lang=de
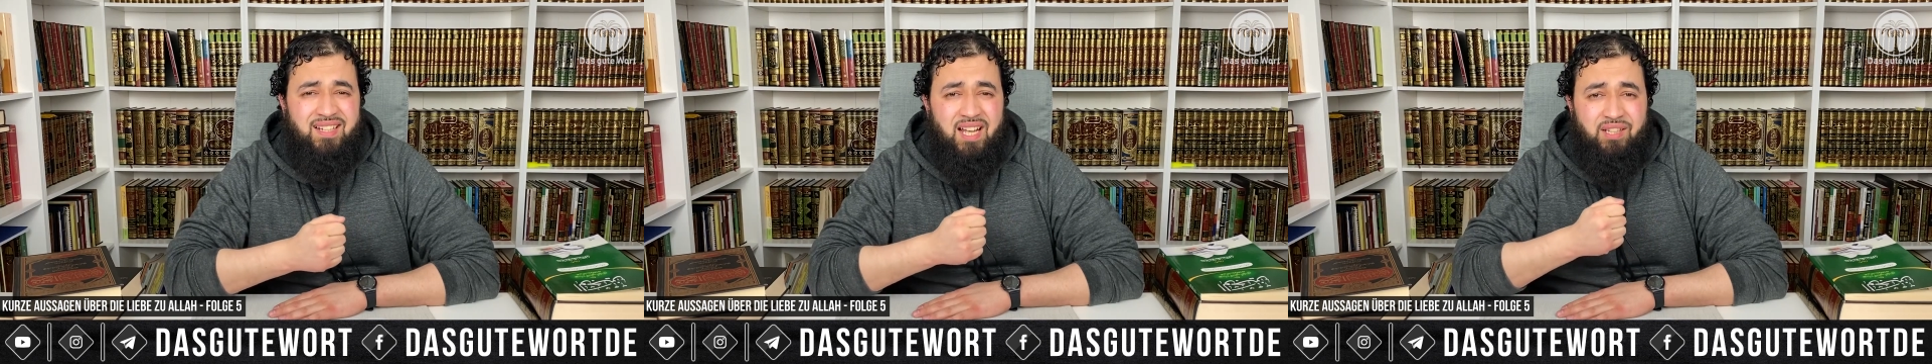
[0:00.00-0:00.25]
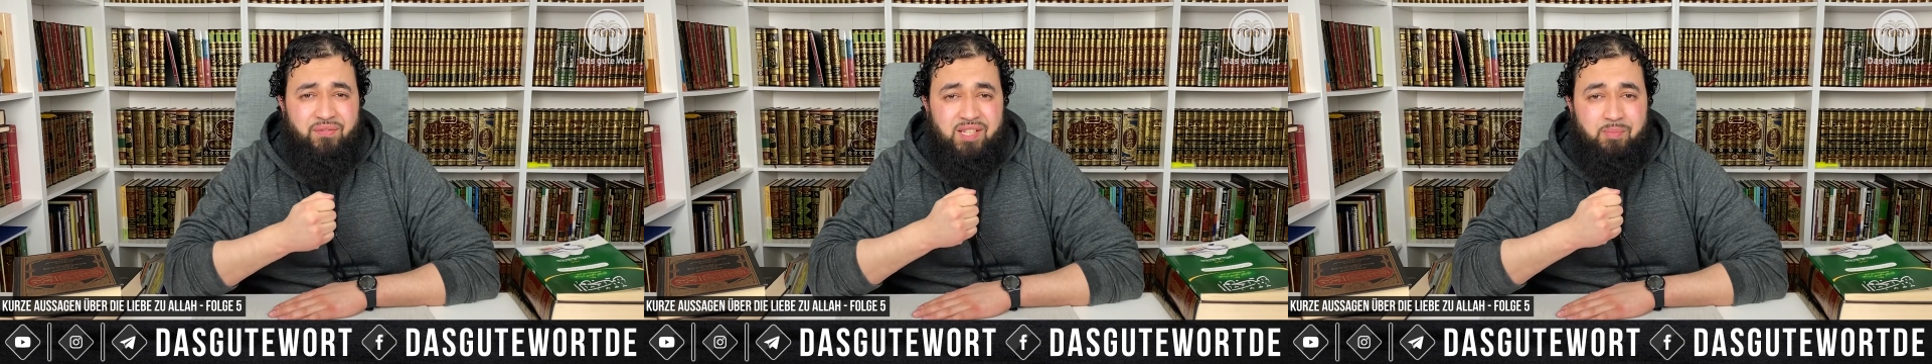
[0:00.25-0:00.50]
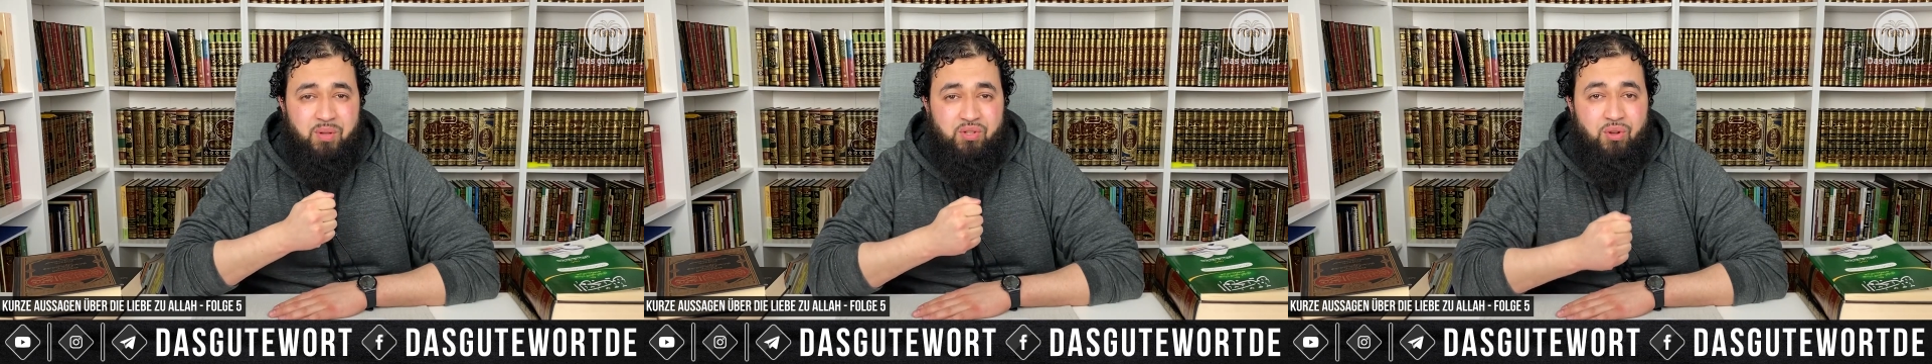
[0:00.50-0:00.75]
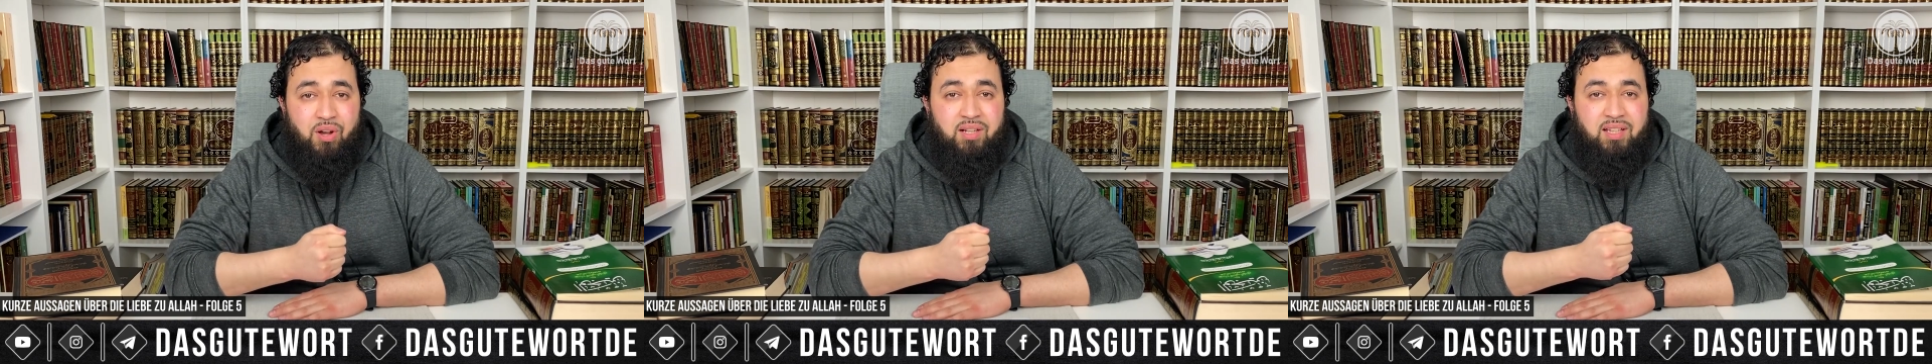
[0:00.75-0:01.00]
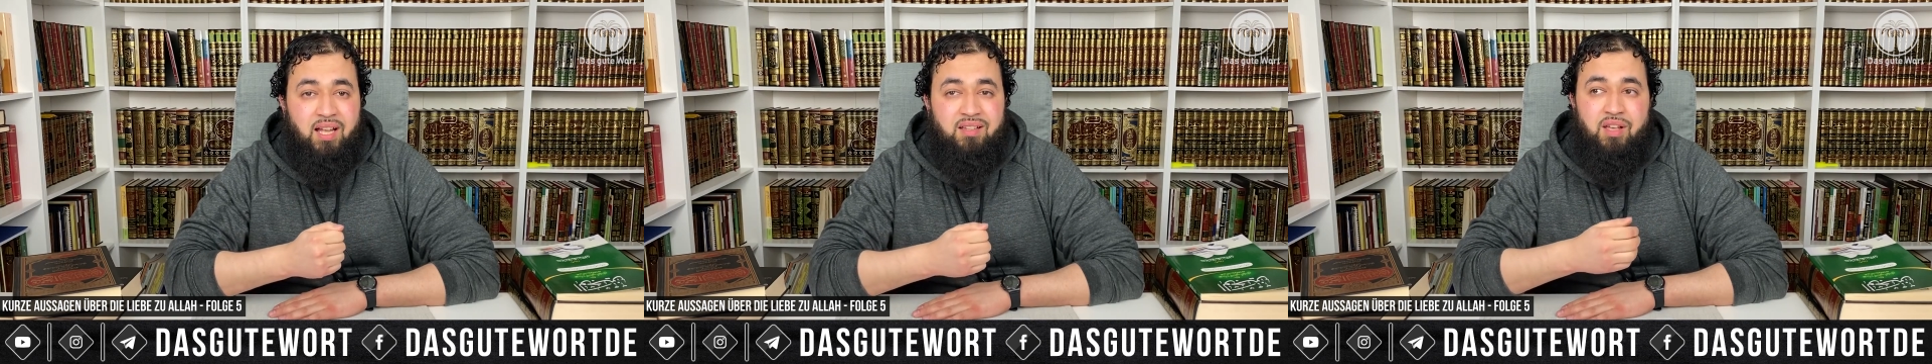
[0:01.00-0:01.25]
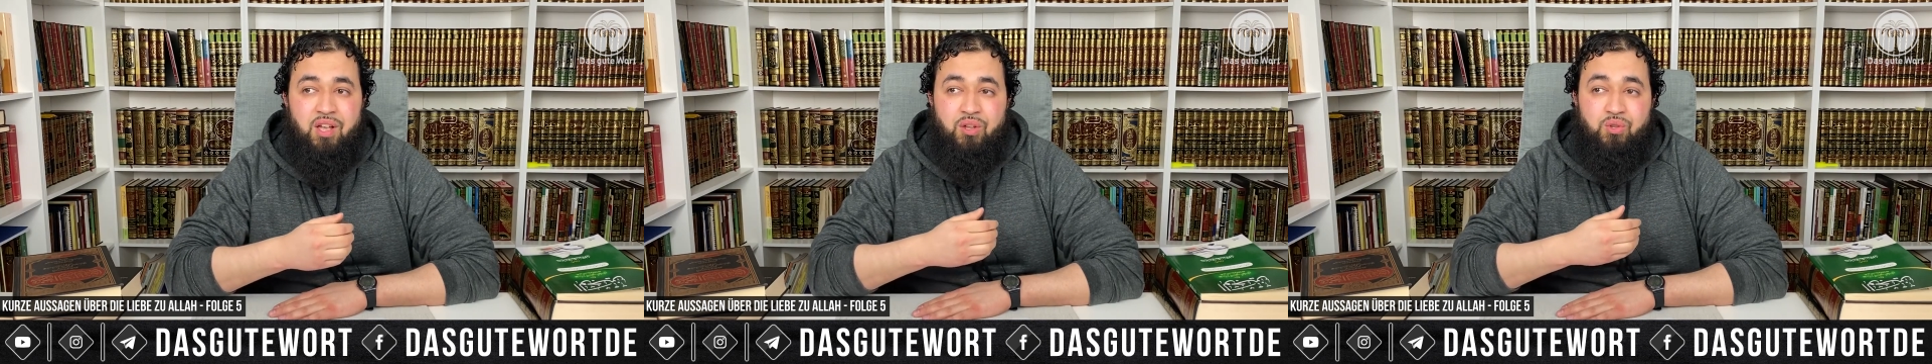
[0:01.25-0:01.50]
ihn etwas besorgt hat,